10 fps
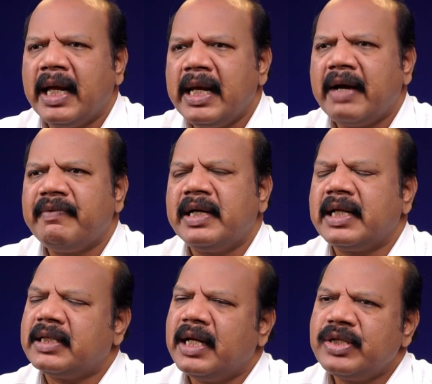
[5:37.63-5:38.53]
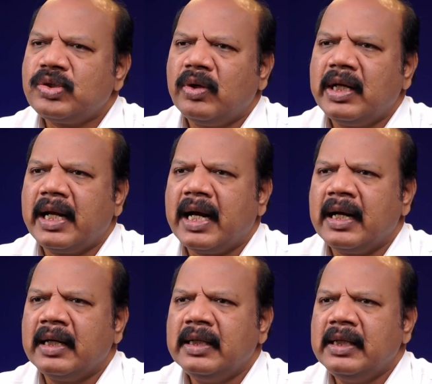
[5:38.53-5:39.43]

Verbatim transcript: எலியாவினிடத்திலே சொல்லுகிறாள்